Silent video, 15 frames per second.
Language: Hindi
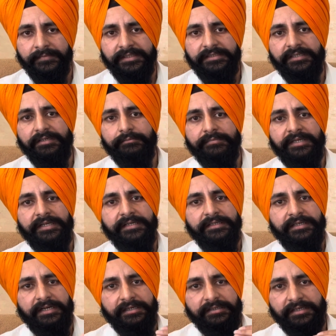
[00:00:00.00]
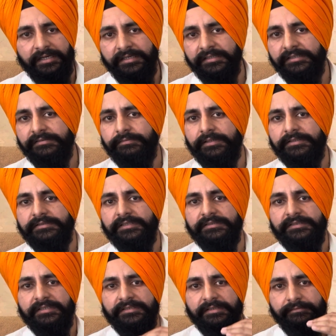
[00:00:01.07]
जहाँ मैं इरेक्टाइल डिसफंक्शन
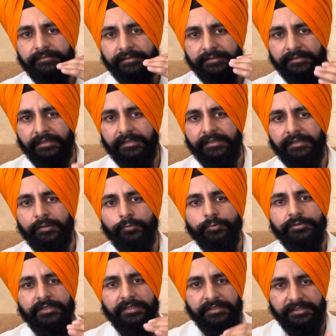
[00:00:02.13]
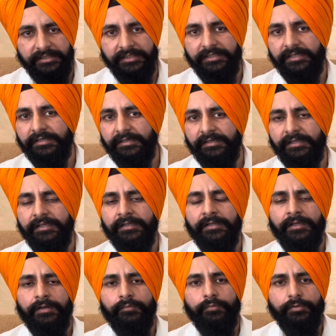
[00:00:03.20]
से सफ़र कर रहा हूँ जहाँ नहीं कर रहा
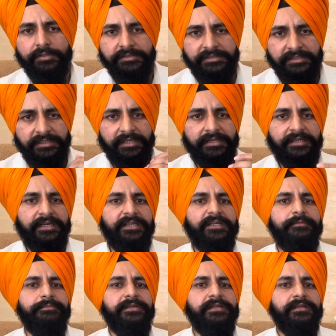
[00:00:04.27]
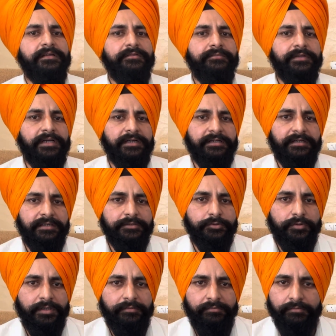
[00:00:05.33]
वो किसी के कहने पे व्याग्रा
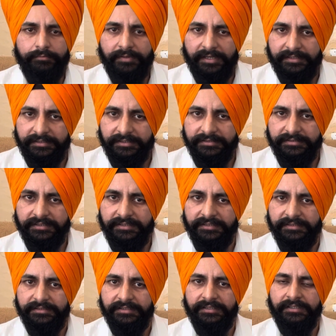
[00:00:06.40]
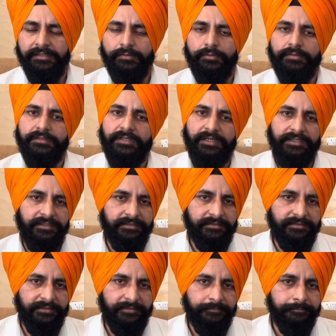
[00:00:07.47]
जो है वो मार्केट से लेते हैं और खा
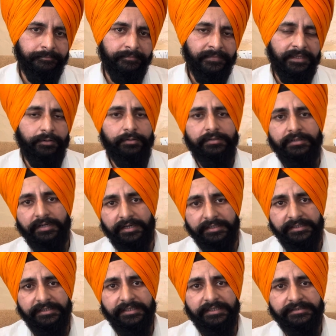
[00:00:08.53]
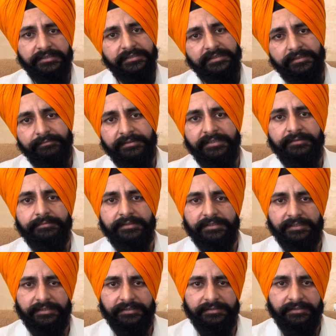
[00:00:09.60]
लेते हैं और खानी कैसे ये भी नहीं
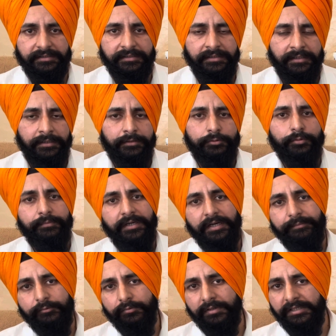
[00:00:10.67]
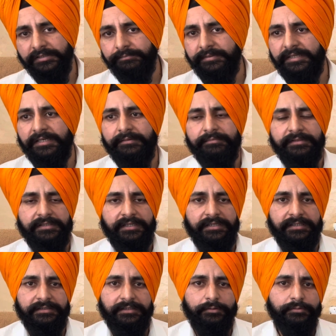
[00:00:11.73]
पता रहता तो मैं आपको आज पहले बता
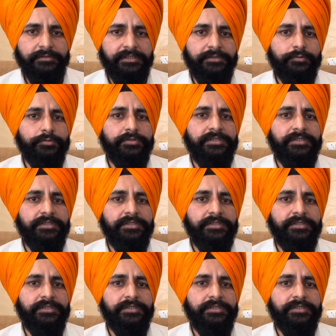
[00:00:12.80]
देता हूँ ये जो